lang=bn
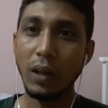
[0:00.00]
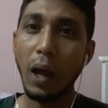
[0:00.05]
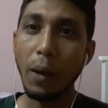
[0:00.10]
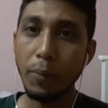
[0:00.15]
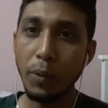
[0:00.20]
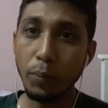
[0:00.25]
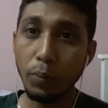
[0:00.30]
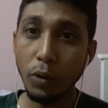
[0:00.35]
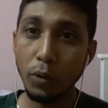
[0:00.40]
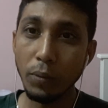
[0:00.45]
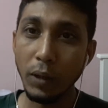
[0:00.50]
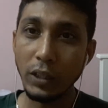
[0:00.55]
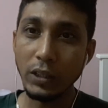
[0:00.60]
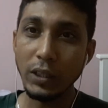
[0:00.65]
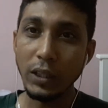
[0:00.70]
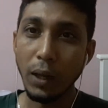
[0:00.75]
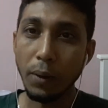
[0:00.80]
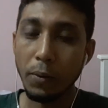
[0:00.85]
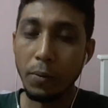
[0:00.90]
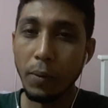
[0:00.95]
আমি
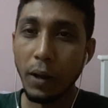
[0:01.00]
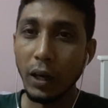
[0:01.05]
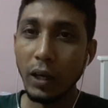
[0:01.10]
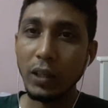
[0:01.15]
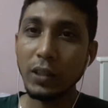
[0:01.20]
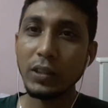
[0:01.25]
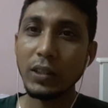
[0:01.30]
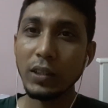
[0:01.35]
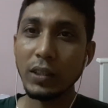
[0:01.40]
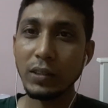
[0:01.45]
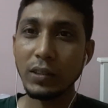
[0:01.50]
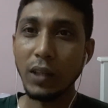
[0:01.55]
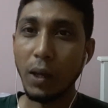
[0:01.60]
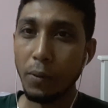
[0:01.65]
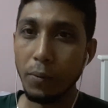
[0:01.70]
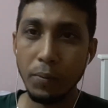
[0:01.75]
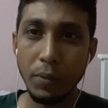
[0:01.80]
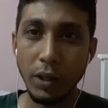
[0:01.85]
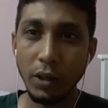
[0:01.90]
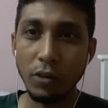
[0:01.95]
প্রবাসী আমি বাংলাদেশে গেছি
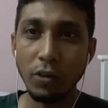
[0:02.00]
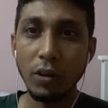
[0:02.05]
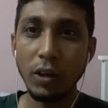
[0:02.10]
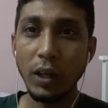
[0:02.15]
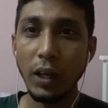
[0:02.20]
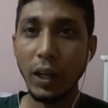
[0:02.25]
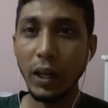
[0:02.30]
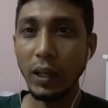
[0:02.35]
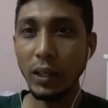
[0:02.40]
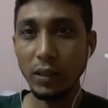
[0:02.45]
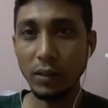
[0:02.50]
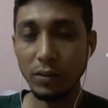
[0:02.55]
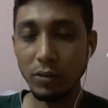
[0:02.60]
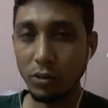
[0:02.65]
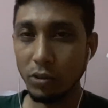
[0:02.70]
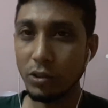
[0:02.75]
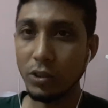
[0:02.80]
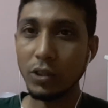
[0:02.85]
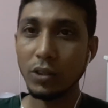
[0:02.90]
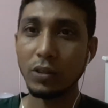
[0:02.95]
আমি বিয়ে করি নাই
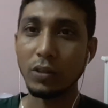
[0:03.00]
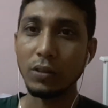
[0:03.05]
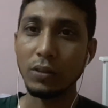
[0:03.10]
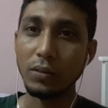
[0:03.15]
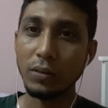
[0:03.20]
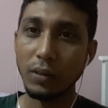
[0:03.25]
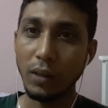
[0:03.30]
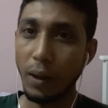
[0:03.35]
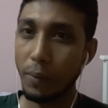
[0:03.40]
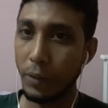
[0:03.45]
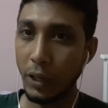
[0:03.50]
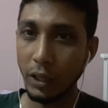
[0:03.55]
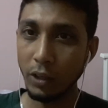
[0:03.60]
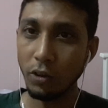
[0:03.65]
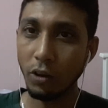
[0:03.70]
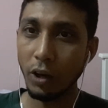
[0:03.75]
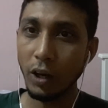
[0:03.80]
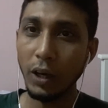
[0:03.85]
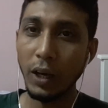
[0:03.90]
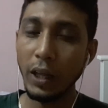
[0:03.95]
করছি তো আমারা
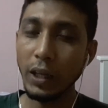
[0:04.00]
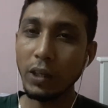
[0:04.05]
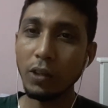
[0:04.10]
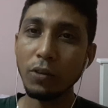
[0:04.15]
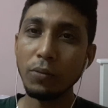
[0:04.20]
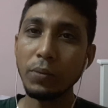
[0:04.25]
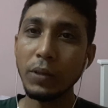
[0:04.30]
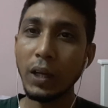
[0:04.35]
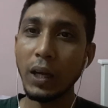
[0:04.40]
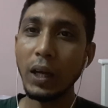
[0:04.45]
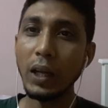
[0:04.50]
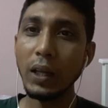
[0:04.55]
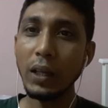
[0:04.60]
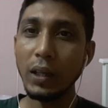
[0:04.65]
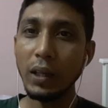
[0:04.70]
করে নাই কেউ বিয়া